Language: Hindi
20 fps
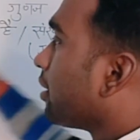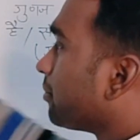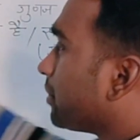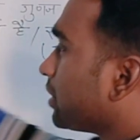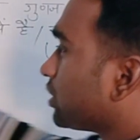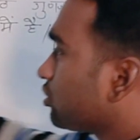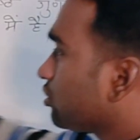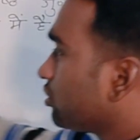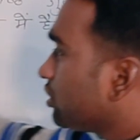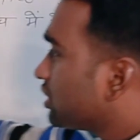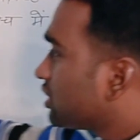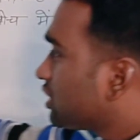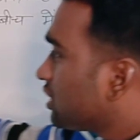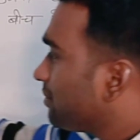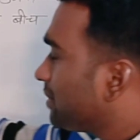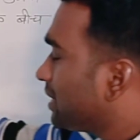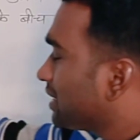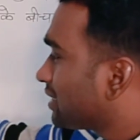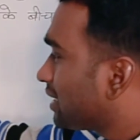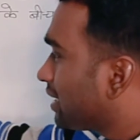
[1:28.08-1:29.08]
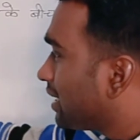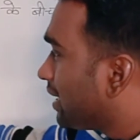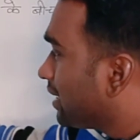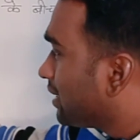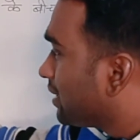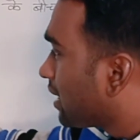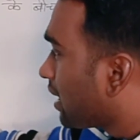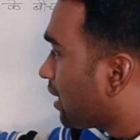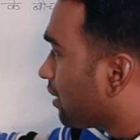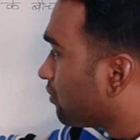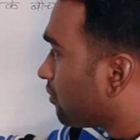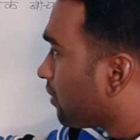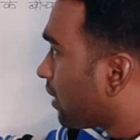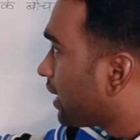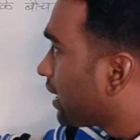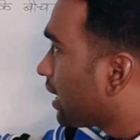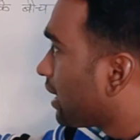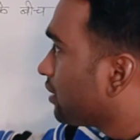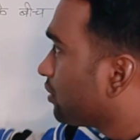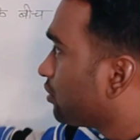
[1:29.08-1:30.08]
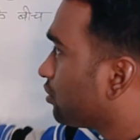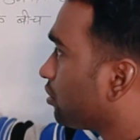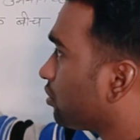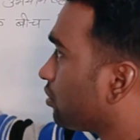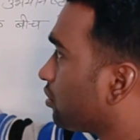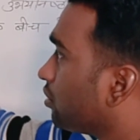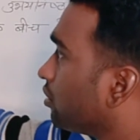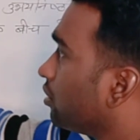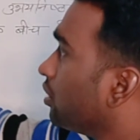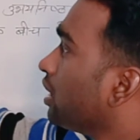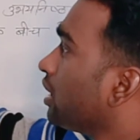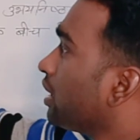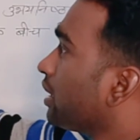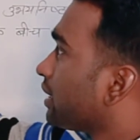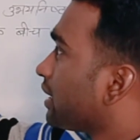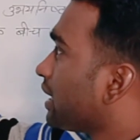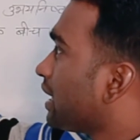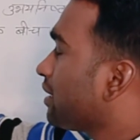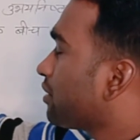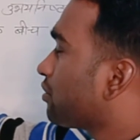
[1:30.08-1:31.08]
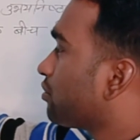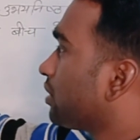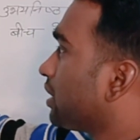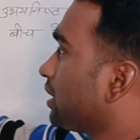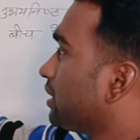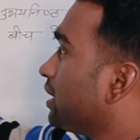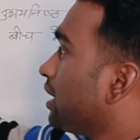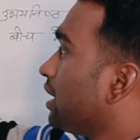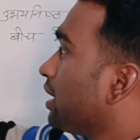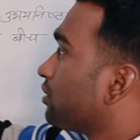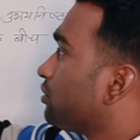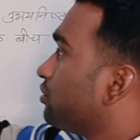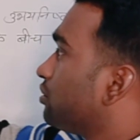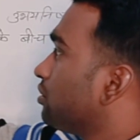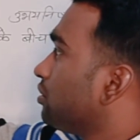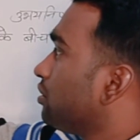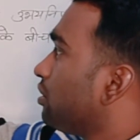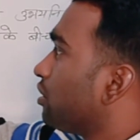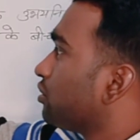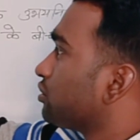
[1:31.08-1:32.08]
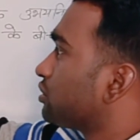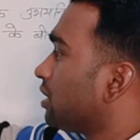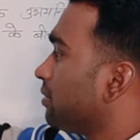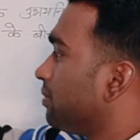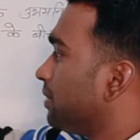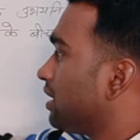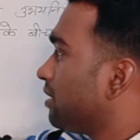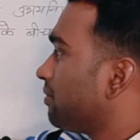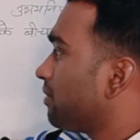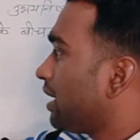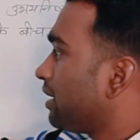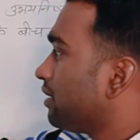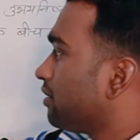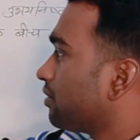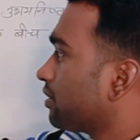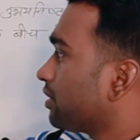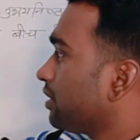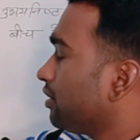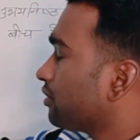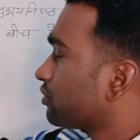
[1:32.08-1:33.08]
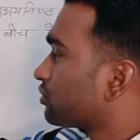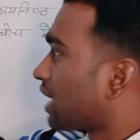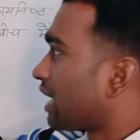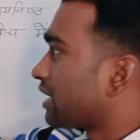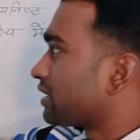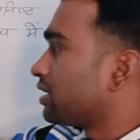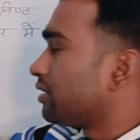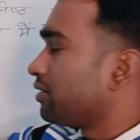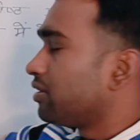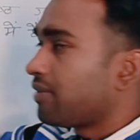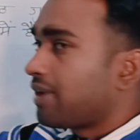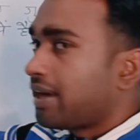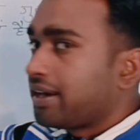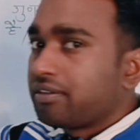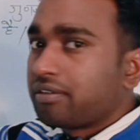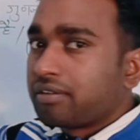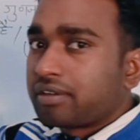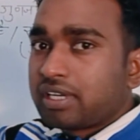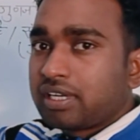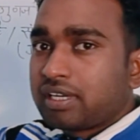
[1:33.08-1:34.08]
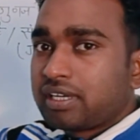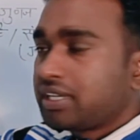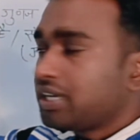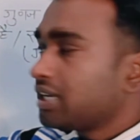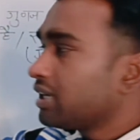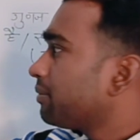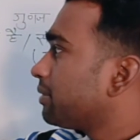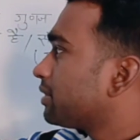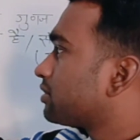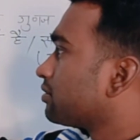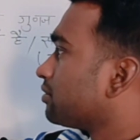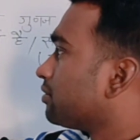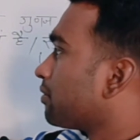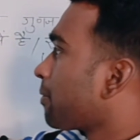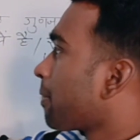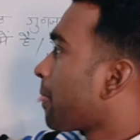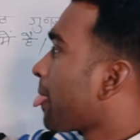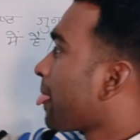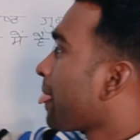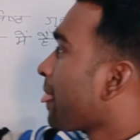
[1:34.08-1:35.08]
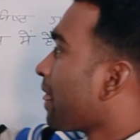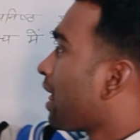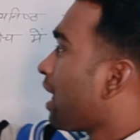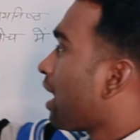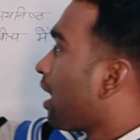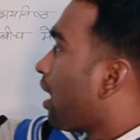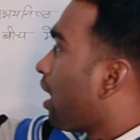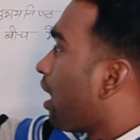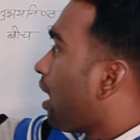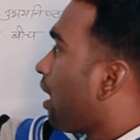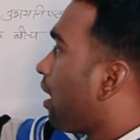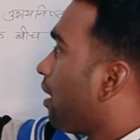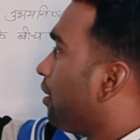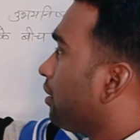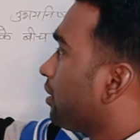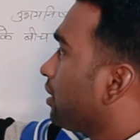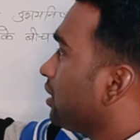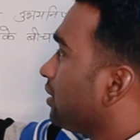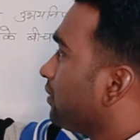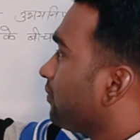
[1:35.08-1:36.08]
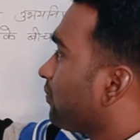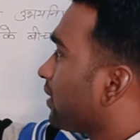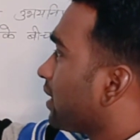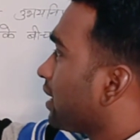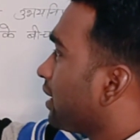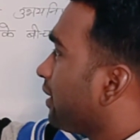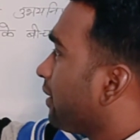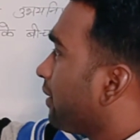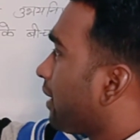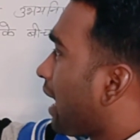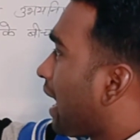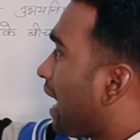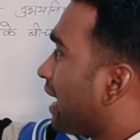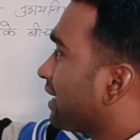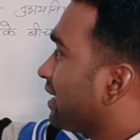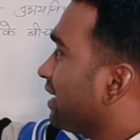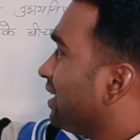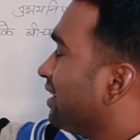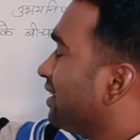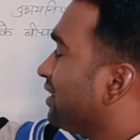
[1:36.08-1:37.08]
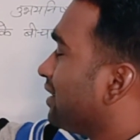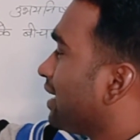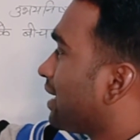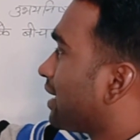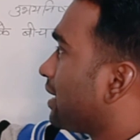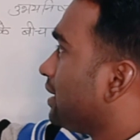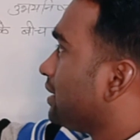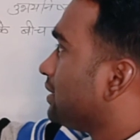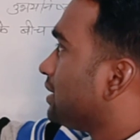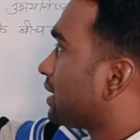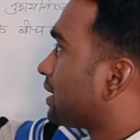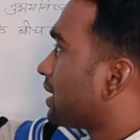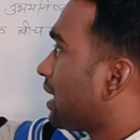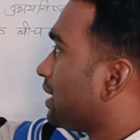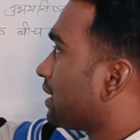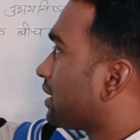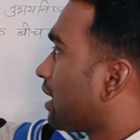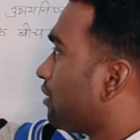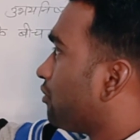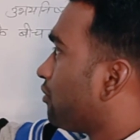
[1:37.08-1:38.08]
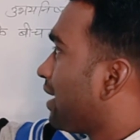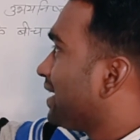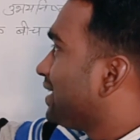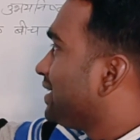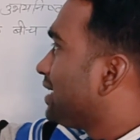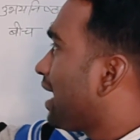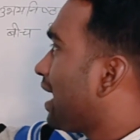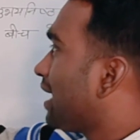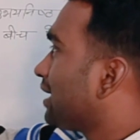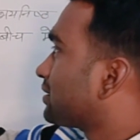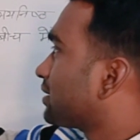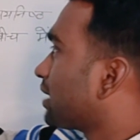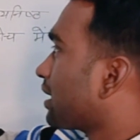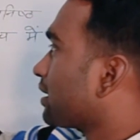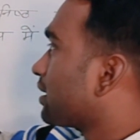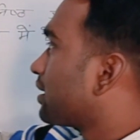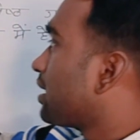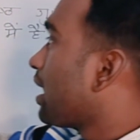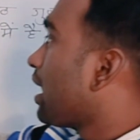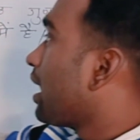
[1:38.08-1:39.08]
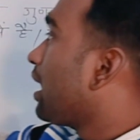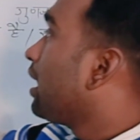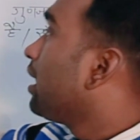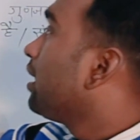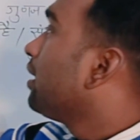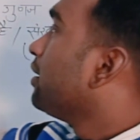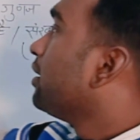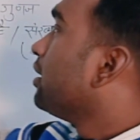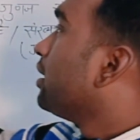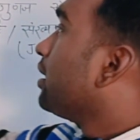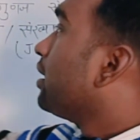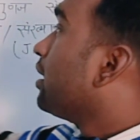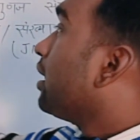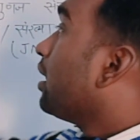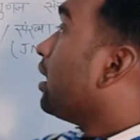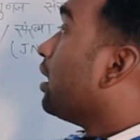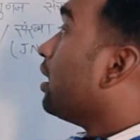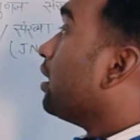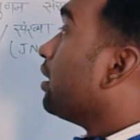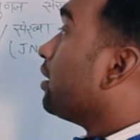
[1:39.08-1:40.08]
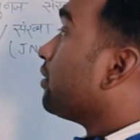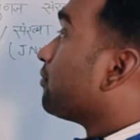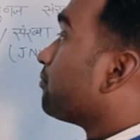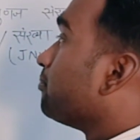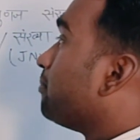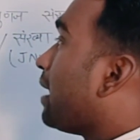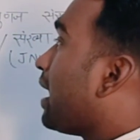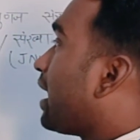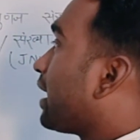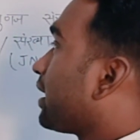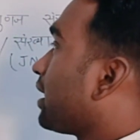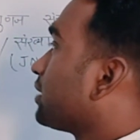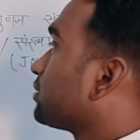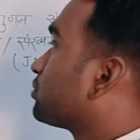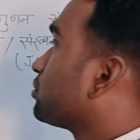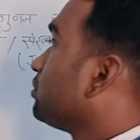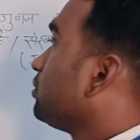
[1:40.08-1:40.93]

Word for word: बच्चों इसी में से ए दिया हुआ है यानी दोनों यानी गुड़ज जो नौ से भी डिवाइड होगी और सात से डिवाइड होगी ठीक है बच्चों और आगे देख लीजिए क्या लिखा हुआ है यह संख्या 1200